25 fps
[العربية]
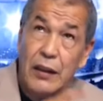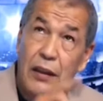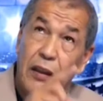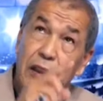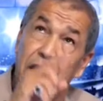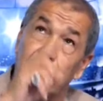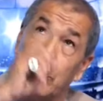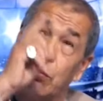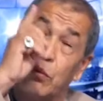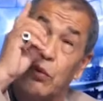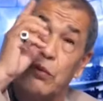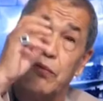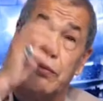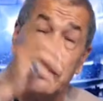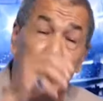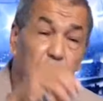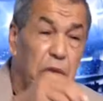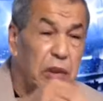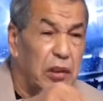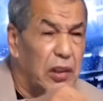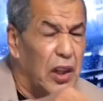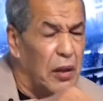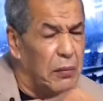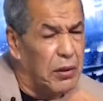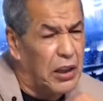اللي يسكن في
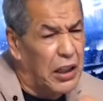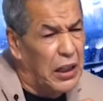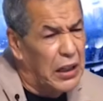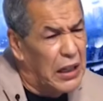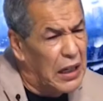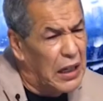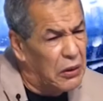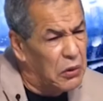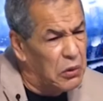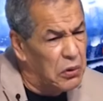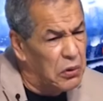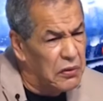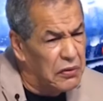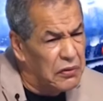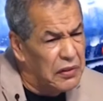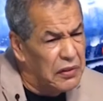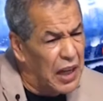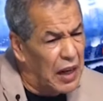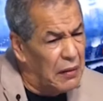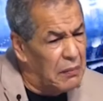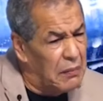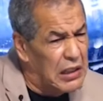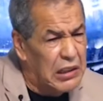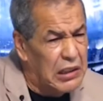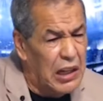الويتيام خلى له
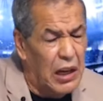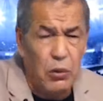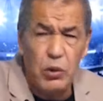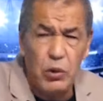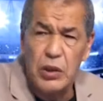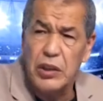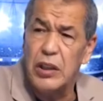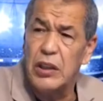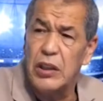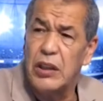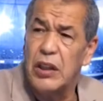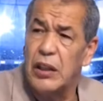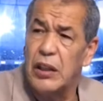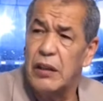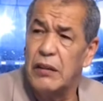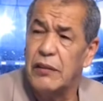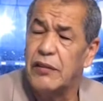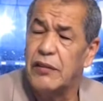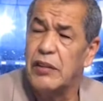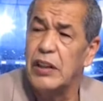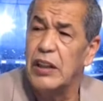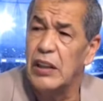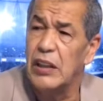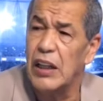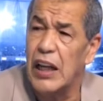نفتح ما واش يدير
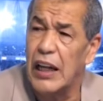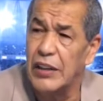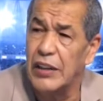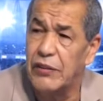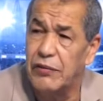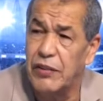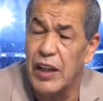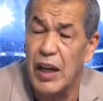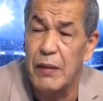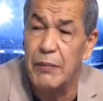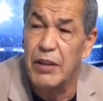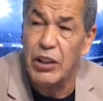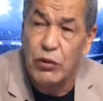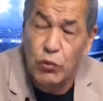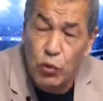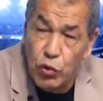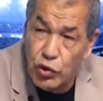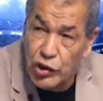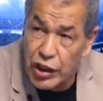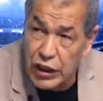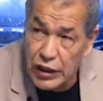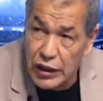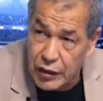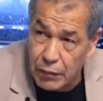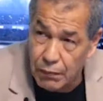سيد قعد فيها ما
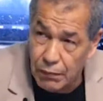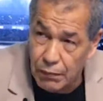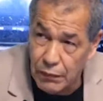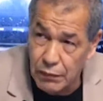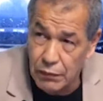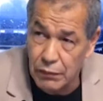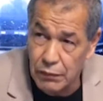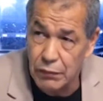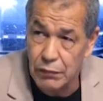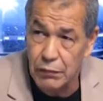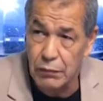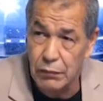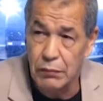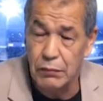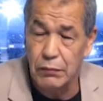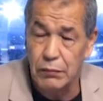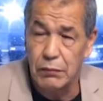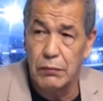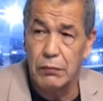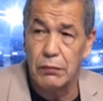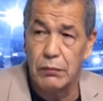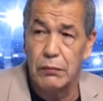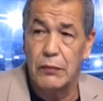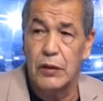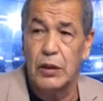يسكنش لتم
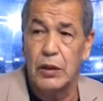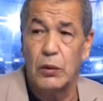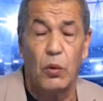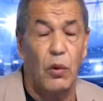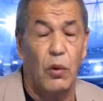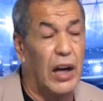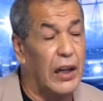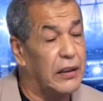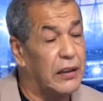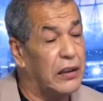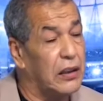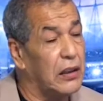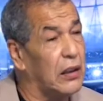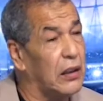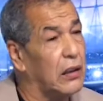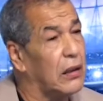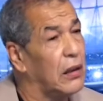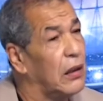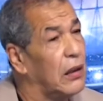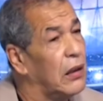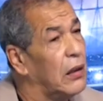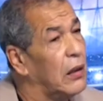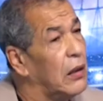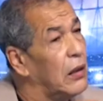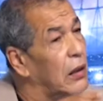وهذيك
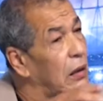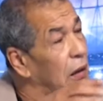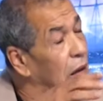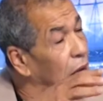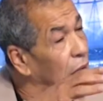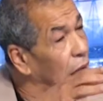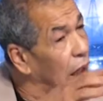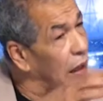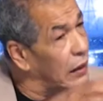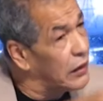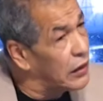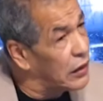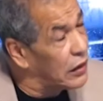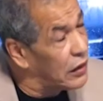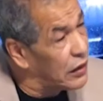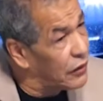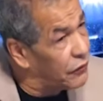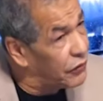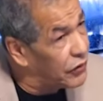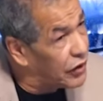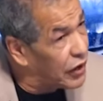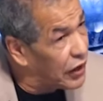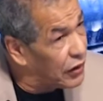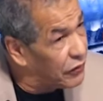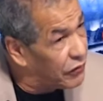هذه
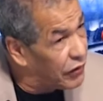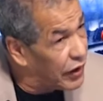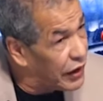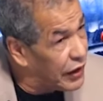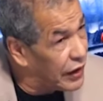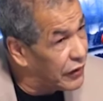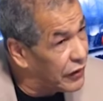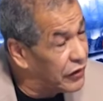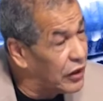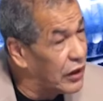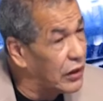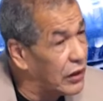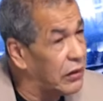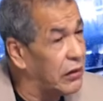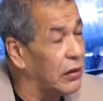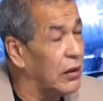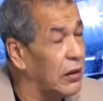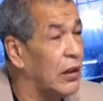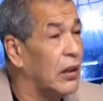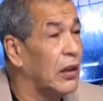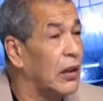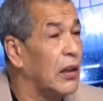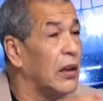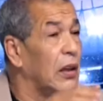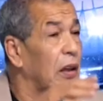اللي في سقيفه يزيد
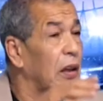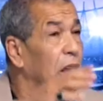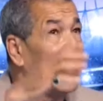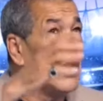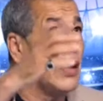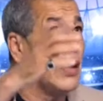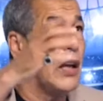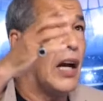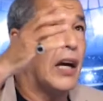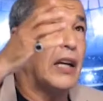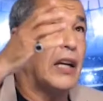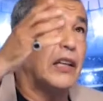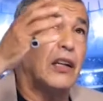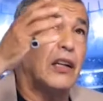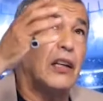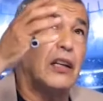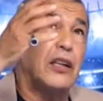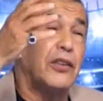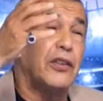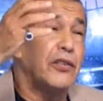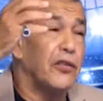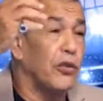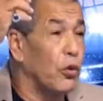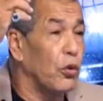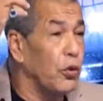
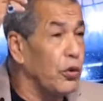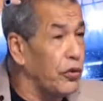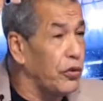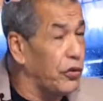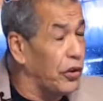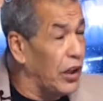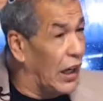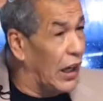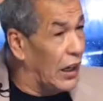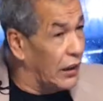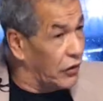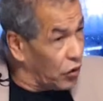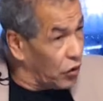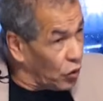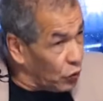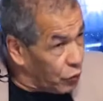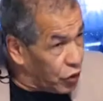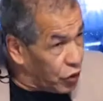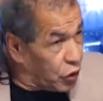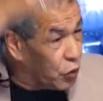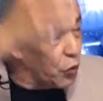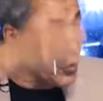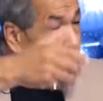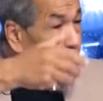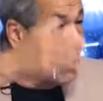لي زويزي يحاشهم
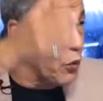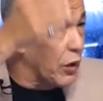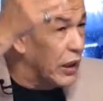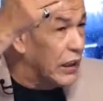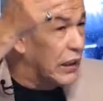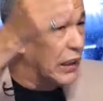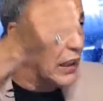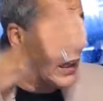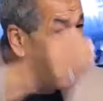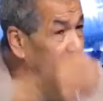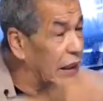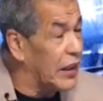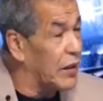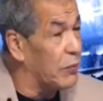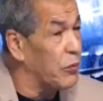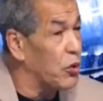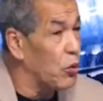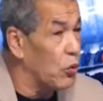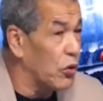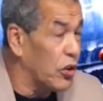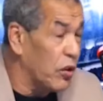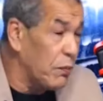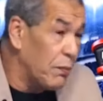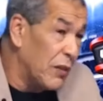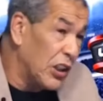توي واد كاع
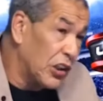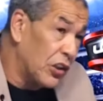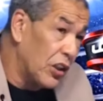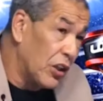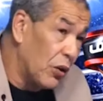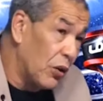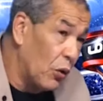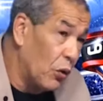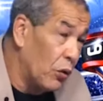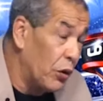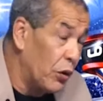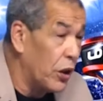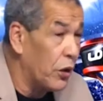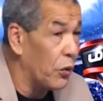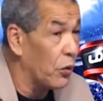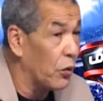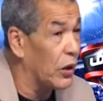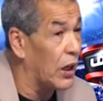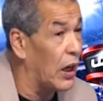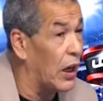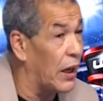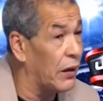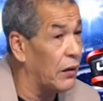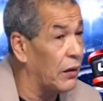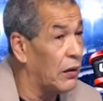يرميو لتم باش يروحوا لي
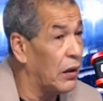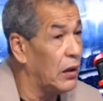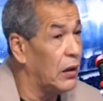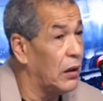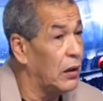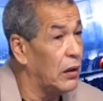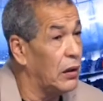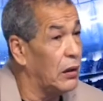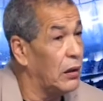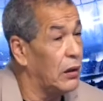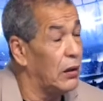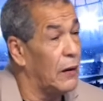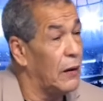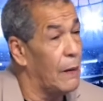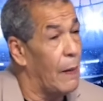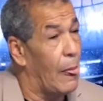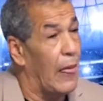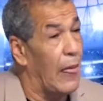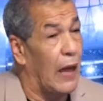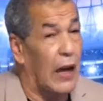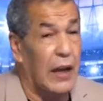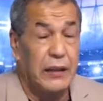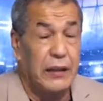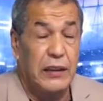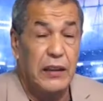روغار
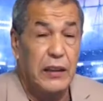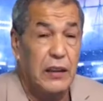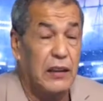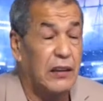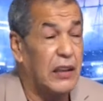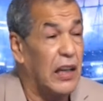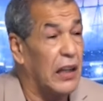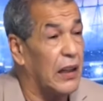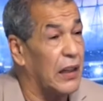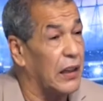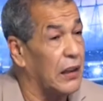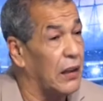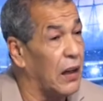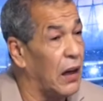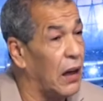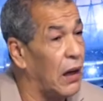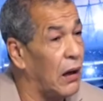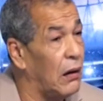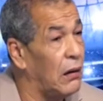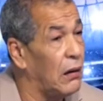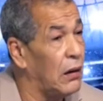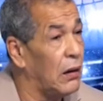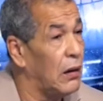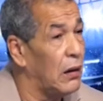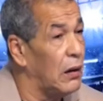هذيك
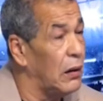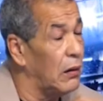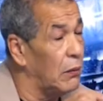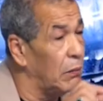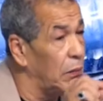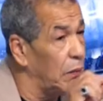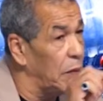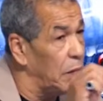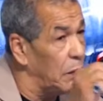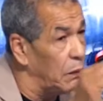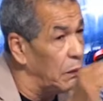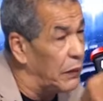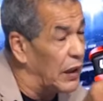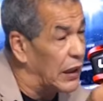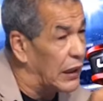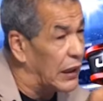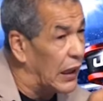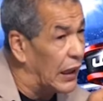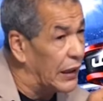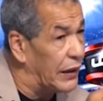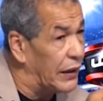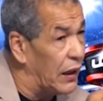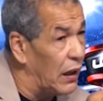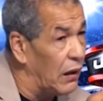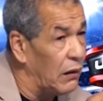دايرينها
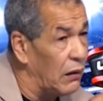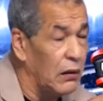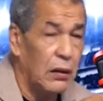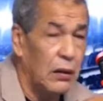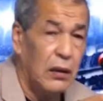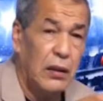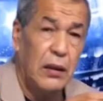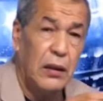بالكادنا